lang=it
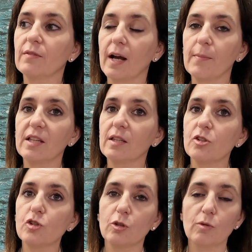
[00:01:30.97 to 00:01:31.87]

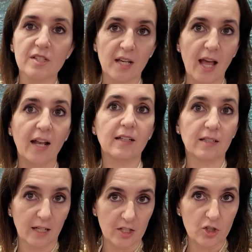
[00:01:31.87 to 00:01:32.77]
veramente 5-6 anni
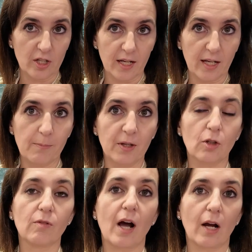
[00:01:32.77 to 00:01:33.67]
di ricerca per
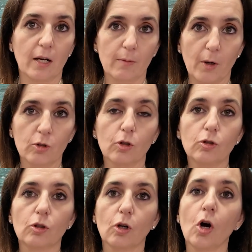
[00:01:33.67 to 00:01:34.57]
trovare il
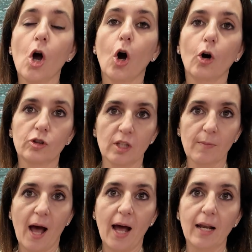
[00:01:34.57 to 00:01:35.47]
prodotto
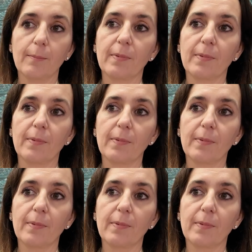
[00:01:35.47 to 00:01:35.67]
ottimale,